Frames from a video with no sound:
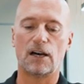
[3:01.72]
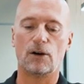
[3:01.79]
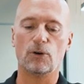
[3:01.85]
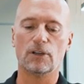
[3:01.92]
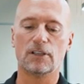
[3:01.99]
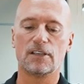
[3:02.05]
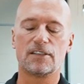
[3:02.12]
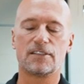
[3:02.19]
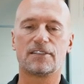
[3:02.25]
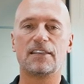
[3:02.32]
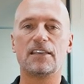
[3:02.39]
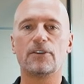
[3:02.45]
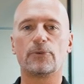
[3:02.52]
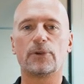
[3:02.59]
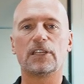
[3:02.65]
auch
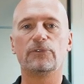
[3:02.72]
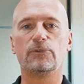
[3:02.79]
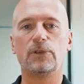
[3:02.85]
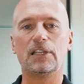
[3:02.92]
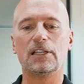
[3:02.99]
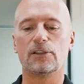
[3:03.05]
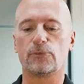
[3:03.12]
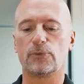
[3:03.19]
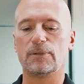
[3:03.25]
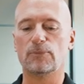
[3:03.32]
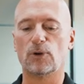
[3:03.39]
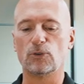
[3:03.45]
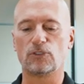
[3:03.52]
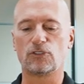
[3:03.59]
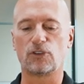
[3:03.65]
Steering Wheel
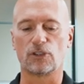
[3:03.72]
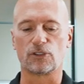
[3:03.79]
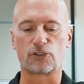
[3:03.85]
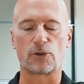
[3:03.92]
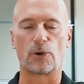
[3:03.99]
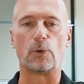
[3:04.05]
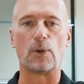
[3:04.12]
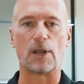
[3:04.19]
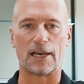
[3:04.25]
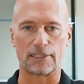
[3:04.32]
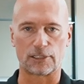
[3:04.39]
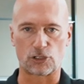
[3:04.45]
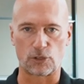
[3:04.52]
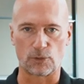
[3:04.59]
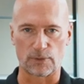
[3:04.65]
Remote Control
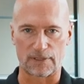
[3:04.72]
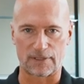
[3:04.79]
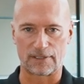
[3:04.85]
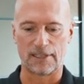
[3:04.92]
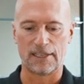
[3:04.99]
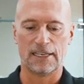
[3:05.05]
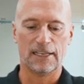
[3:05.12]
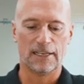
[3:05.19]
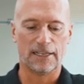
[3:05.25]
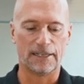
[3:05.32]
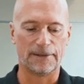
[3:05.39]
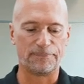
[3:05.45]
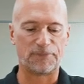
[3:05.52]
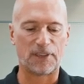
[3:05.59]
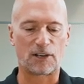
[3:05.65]
Anschluss.
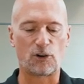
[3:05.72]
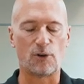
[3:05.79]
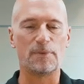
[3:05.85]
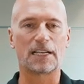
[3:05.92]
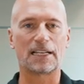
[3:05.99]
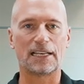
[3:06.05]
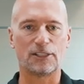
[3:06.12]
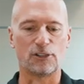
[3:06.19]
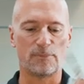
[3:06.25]
Ähm, da kommen wir gleich